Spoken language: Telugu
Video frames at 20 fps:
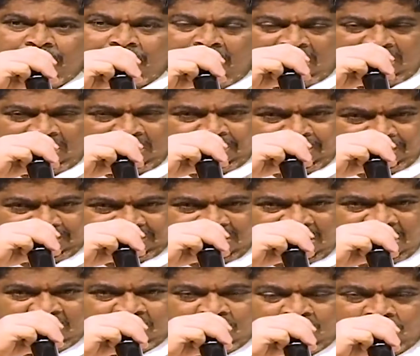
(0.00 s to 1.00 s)
పార్టీ
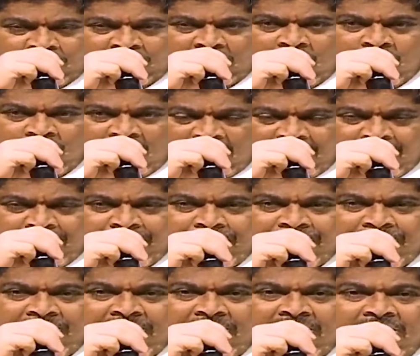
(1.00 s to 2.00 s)
పక్షాన కోరుతా ఉన్నాం
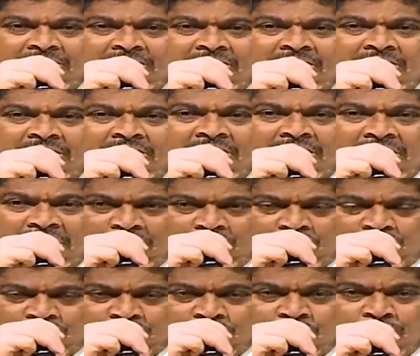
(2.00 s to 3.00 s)

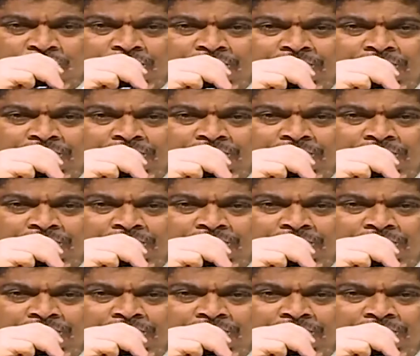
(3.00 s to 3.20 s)
ఈరోజు